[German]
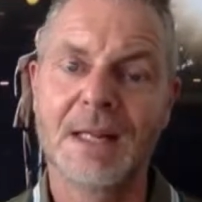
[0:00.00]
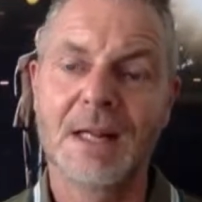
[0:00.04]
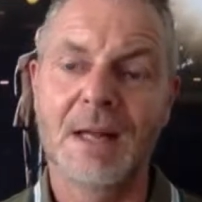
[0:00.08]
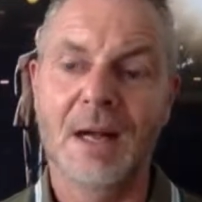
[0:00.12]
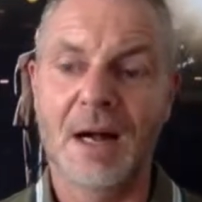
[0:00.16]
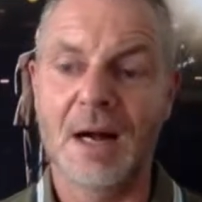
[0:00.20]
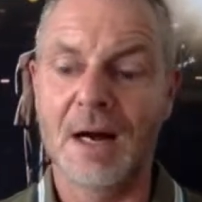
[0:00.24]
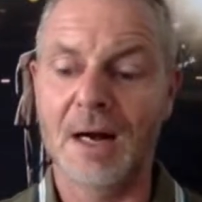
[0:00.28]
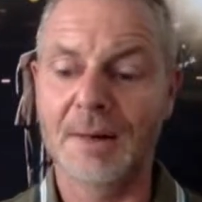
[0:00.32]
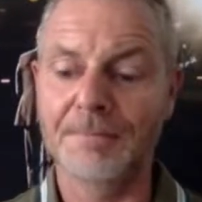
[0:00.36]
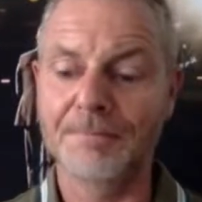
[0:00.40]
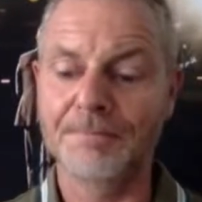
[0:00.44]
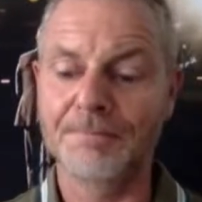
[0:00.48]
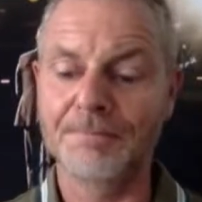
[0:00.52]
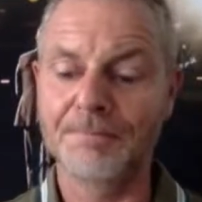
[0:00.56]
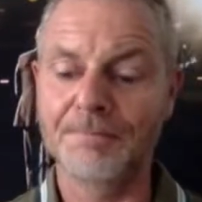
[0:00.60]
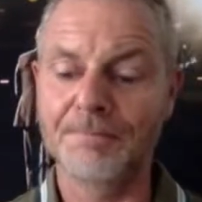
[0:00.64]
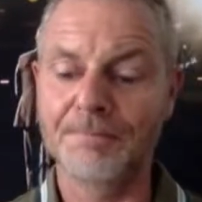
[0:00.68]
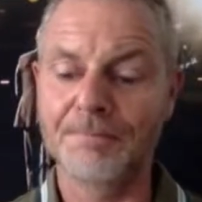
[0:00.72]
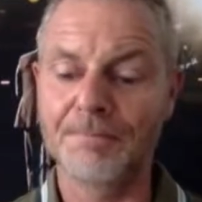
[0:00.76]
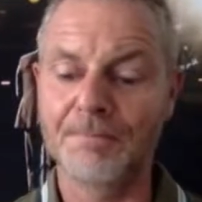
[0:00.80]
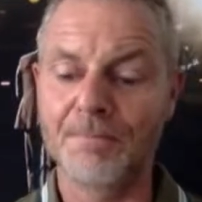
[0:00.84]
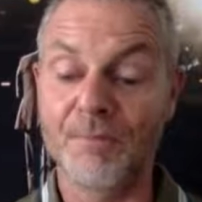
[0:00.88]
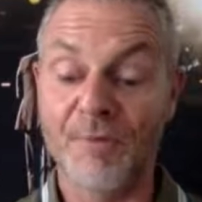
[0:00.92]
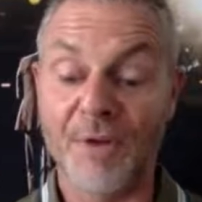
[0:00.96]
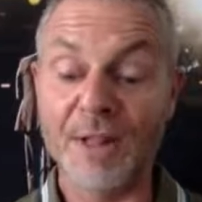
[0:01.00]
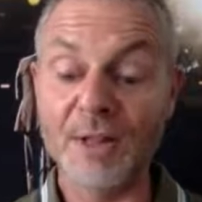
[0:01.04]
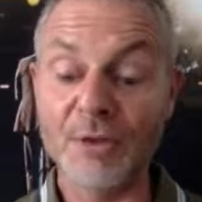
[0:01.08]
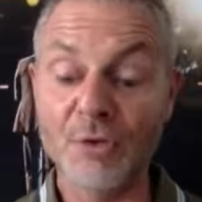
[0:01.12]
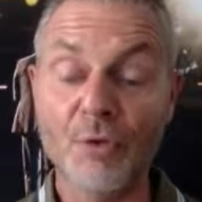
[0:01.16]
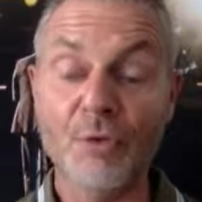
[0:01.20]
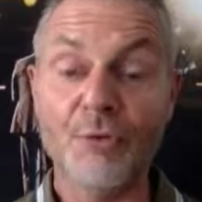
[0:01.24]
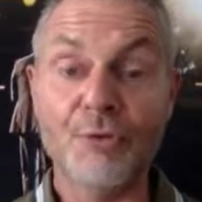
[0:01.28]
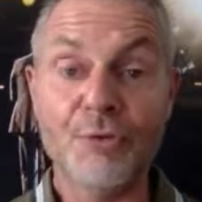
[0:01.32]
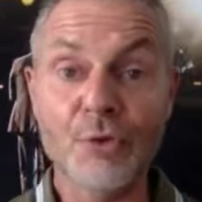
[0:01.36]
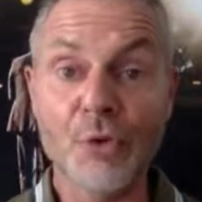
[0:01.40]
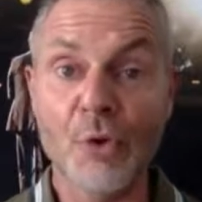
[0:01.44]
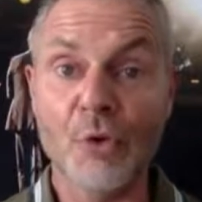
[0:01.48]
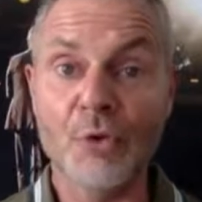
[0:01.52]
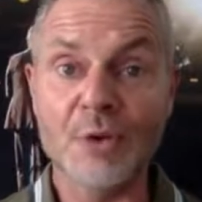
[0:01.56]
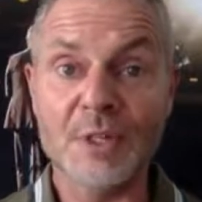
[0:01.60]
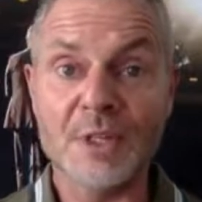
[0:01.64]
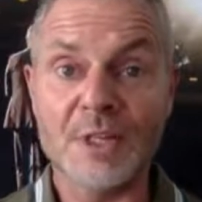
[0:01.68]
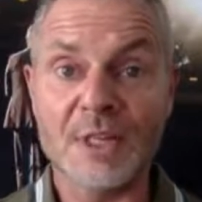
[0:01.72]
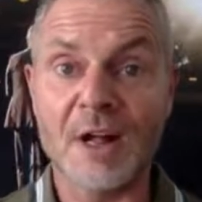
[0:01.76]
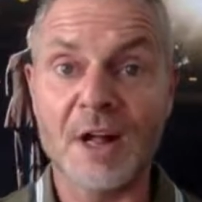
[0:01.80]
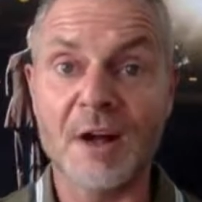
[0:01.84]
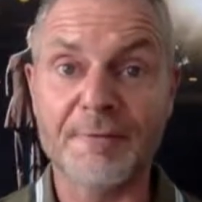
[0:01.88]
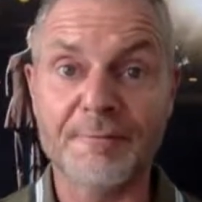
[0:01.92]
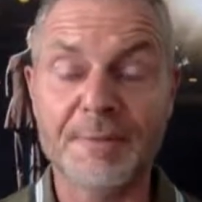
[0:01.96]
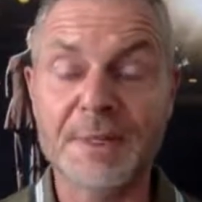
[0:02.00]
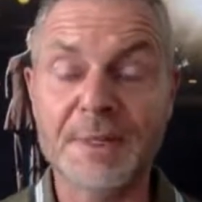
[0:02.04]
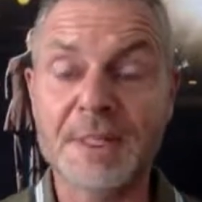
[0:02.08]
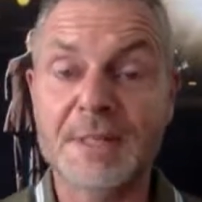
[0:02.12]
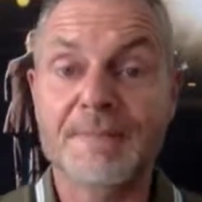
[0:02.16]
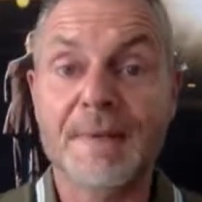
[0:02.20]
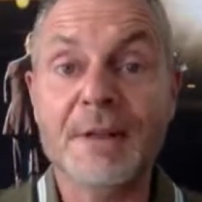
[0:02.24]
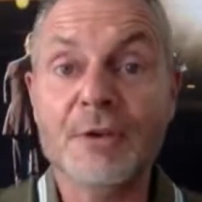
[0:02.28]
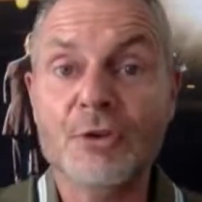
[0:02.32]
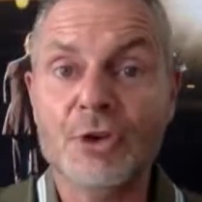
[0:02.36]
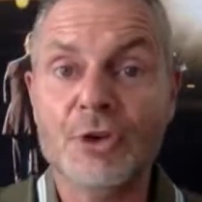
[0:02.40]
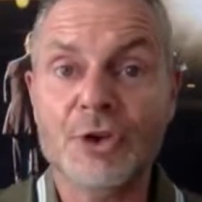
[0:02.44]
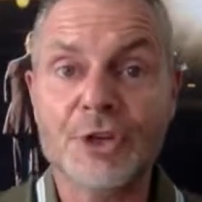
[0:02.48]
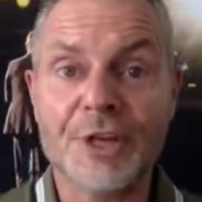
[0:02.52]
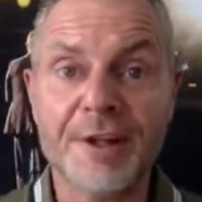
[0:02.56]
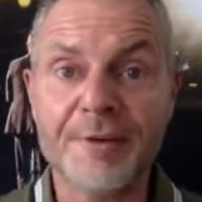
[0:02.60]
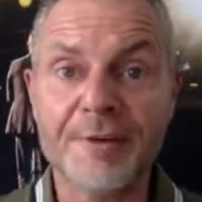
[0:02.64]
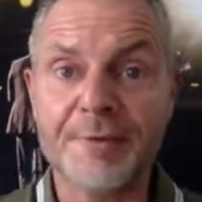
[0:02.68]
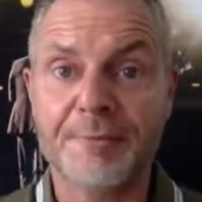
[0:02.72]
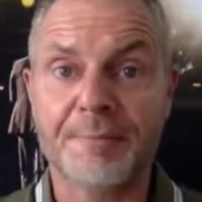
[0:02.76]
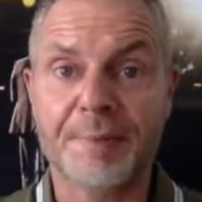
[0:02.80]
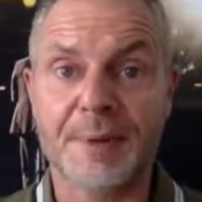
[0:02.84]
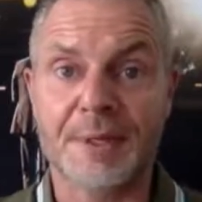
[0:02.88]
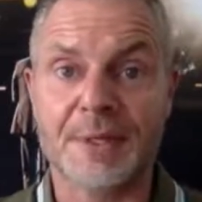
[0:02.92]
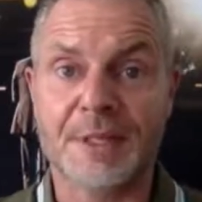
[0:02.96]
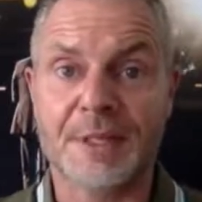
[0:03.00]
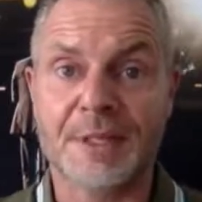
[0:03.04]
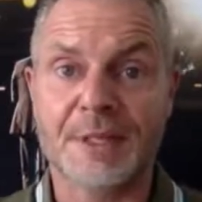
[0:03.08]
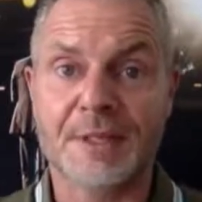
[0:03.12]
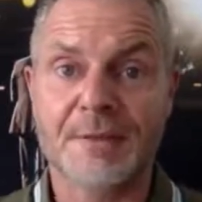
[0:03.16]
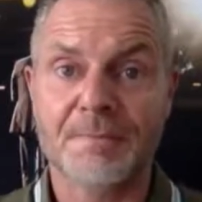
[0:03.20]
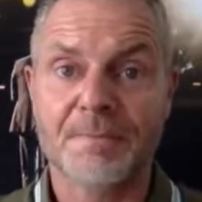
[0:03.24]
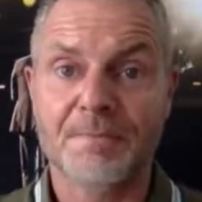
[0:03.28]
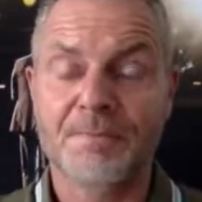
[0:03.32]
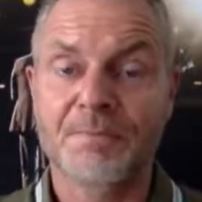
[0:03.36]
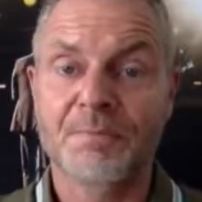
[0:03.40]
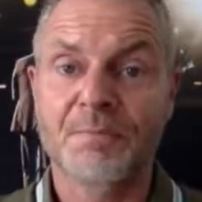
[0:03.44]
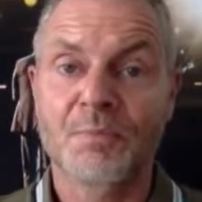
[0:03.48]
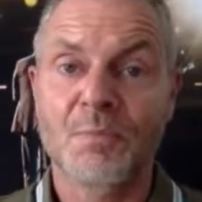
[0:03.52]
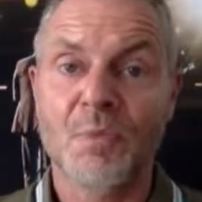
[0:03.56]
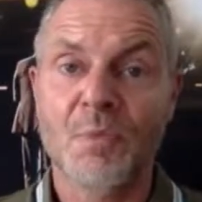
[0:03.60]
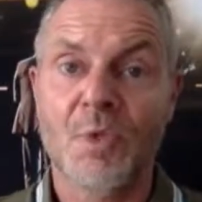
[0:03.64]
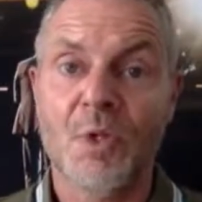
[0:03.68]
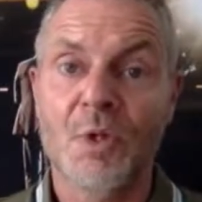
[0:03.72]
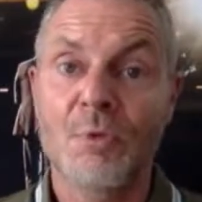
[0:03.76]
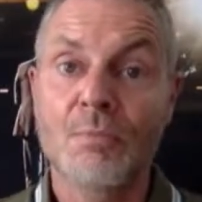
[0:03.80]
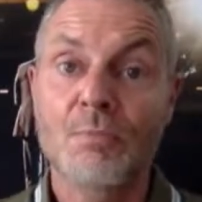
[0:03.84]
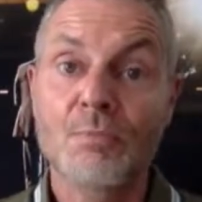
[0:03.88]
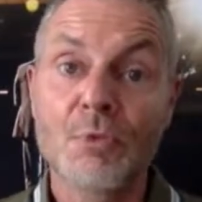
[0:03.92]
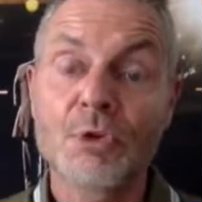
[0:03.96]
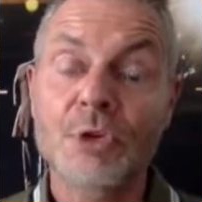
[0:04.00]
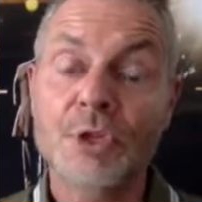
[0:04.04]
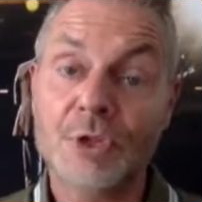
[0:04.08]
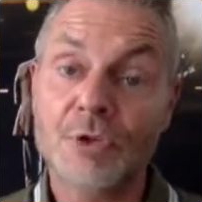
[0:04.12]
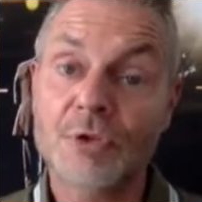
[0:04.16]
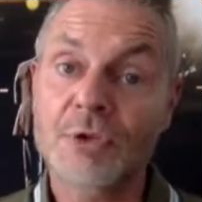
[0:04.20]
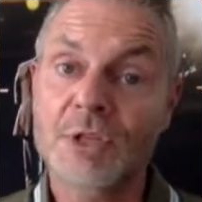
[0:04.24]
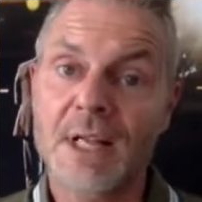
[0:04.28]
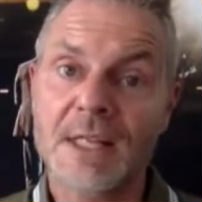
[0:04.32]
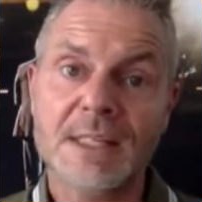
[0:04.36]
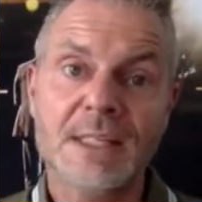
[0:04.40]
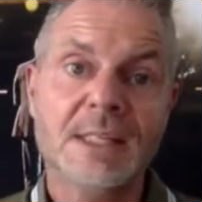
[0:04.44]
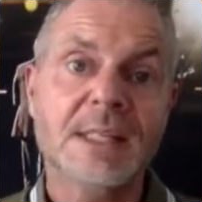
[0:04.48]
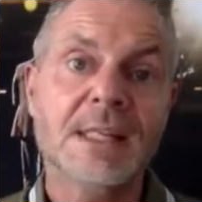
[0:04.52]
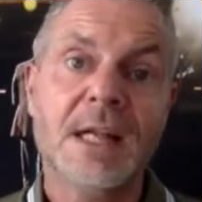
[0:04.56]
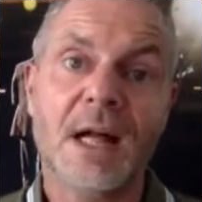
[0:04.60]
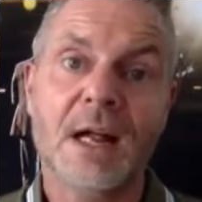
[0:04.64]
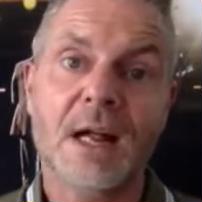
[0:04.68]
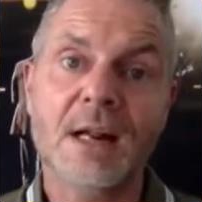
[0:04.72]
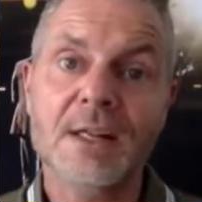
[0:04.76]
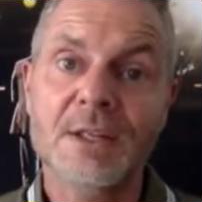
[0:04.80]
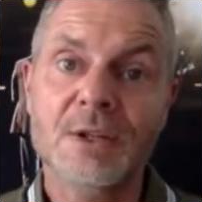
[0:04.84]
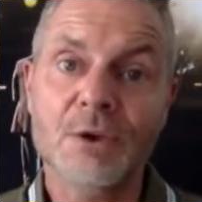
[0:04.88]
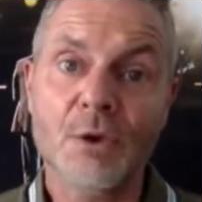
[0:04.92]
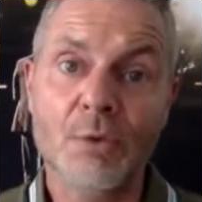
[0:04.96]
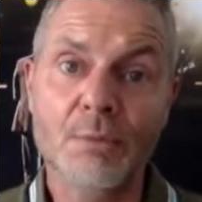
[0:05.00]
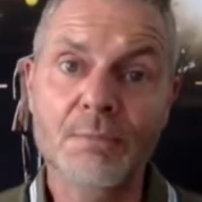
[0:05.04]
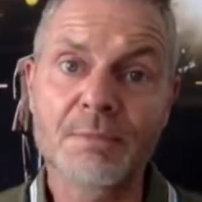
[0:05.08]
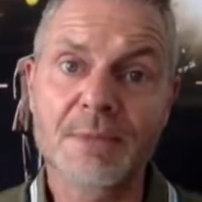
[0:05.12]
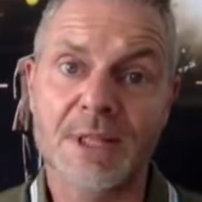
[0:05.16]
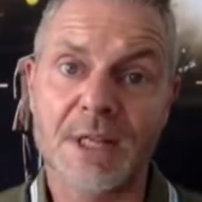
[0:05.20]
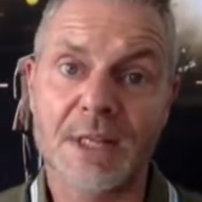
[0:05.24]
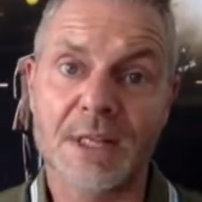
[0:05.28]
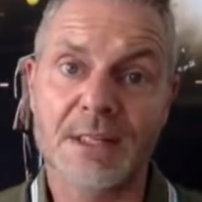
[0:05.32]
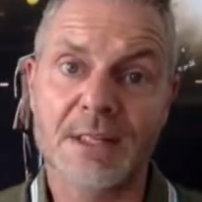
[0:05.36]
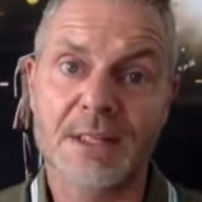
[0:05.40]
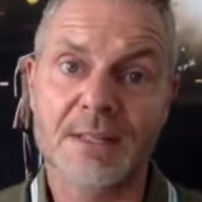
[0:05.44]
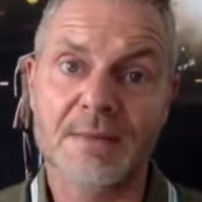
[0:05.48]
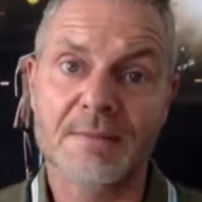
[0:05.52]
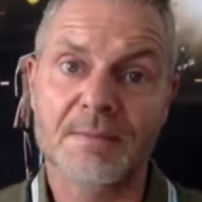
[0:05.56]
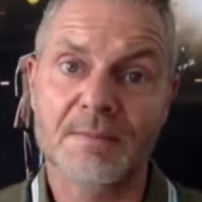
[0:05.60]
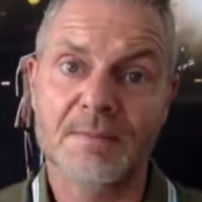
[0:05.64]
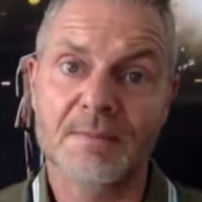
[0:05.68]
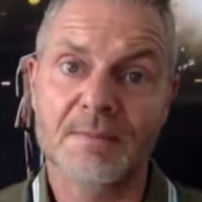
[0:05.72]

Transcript: Ähm, wenn du Führungskraft bist, wenn du Chef bist, musst du das nicht alles umsetzen.